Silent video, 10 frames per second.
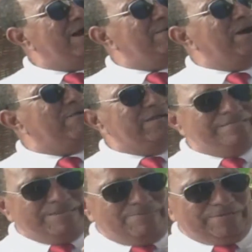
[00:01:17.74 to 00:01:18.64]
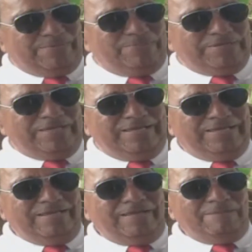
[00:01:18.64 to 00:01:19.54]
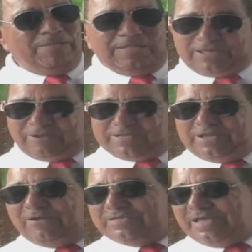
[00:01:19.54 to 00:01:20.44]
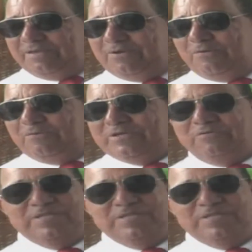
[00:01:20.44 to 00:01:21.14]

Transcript: Ah, agora sabe por quê? Porque, é, falando na hora já é uma, uma